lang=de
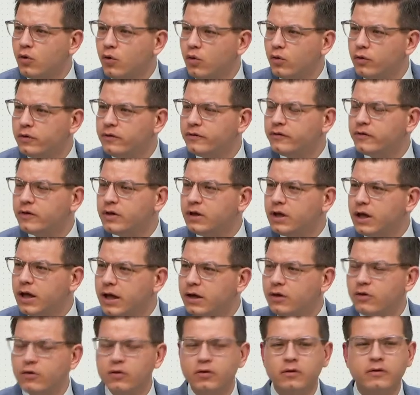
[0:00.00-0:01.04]
unseren
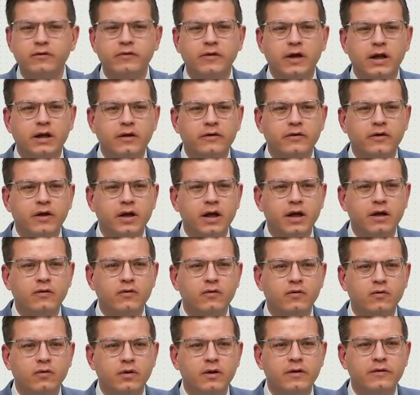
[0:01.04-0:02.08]
Änderungsanträgen
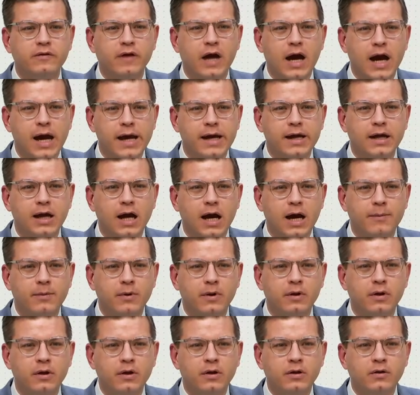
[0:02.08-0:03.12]
zu dieser
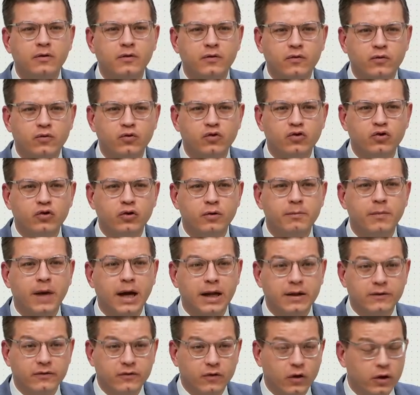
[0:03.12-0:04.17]
Eingabe zustimmen.
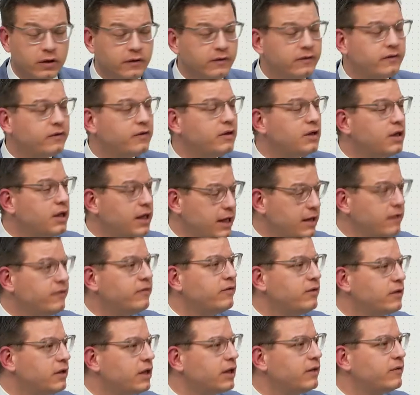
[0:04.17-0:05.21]
Ansonsten gehen
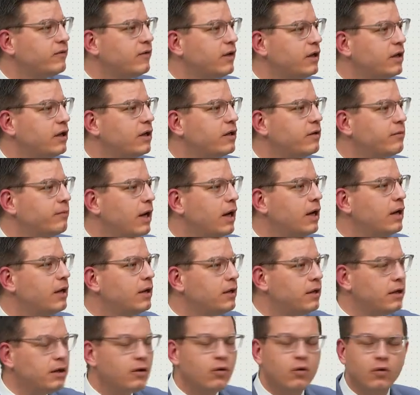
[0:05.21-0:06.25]
Sie tatsächlich mal
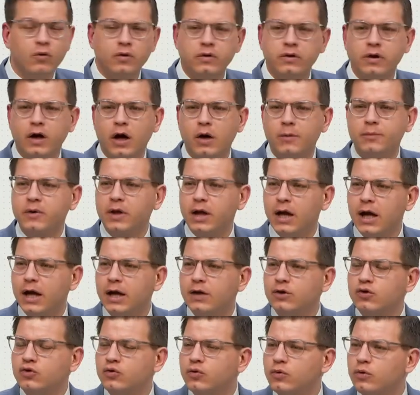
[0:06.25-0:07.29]
in die Grundhaupt-,
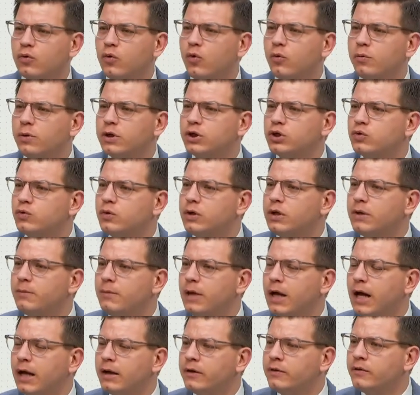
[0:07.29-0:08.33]
Realschulen, Oberschulen im
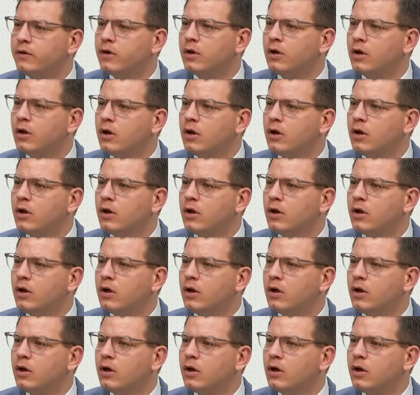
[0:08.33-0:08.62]
Land